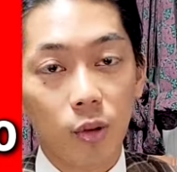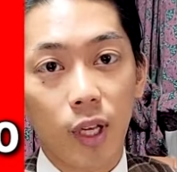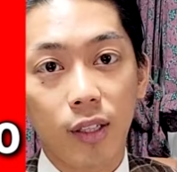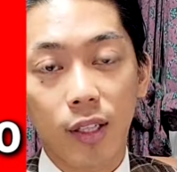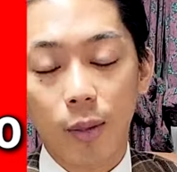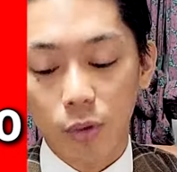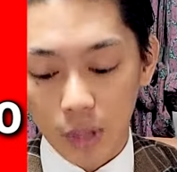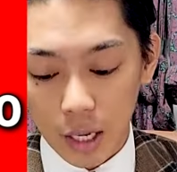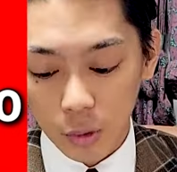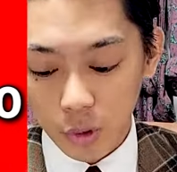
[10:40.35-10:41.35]
と現代文
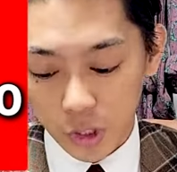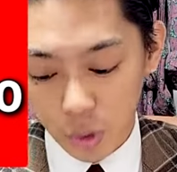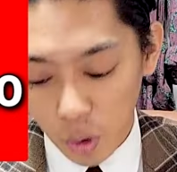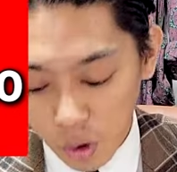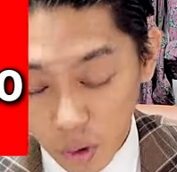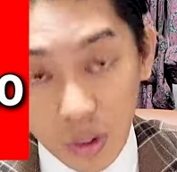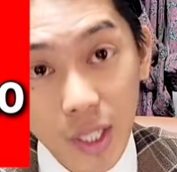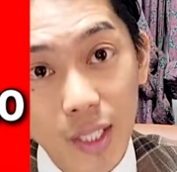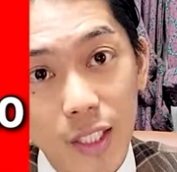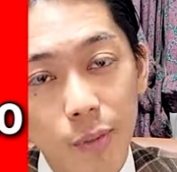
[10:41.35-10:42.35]
が特に評論
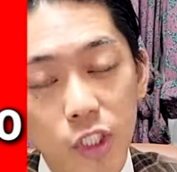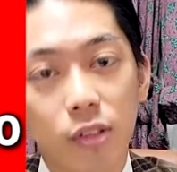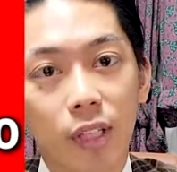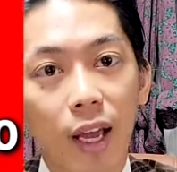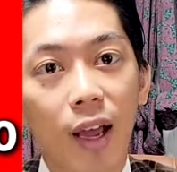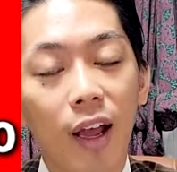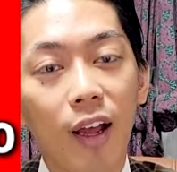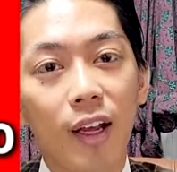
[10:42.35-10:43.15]
が厳しくて